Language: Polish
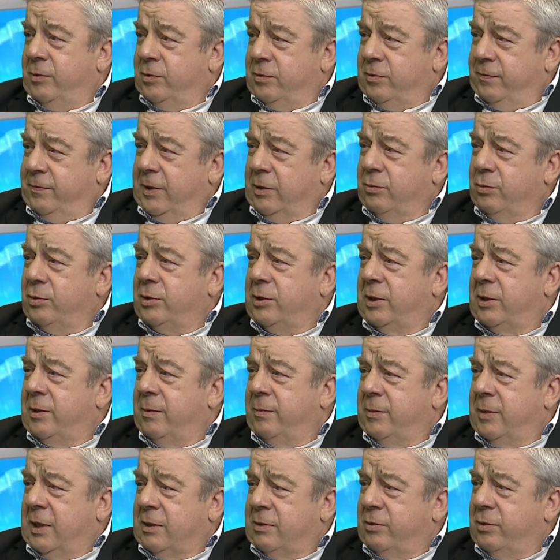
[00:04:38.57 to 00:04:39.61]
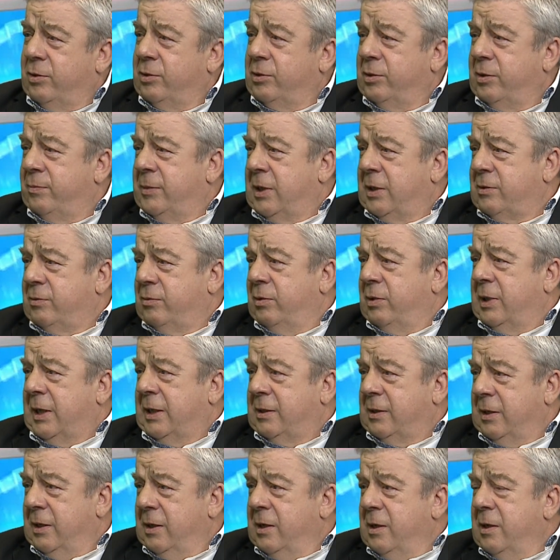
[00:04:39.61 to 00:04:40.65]
już w wieku 17-18
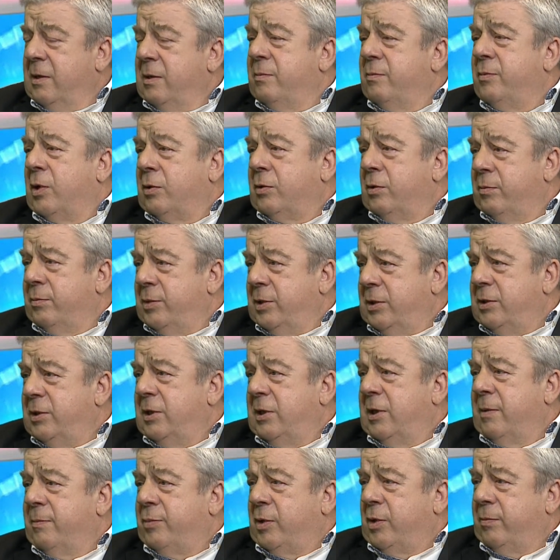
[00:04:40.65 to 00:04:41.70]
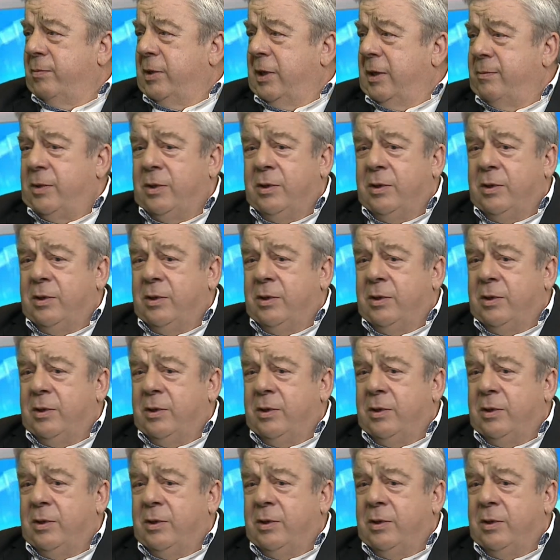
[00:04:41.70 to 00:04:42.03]
lat mogą być inne problemy,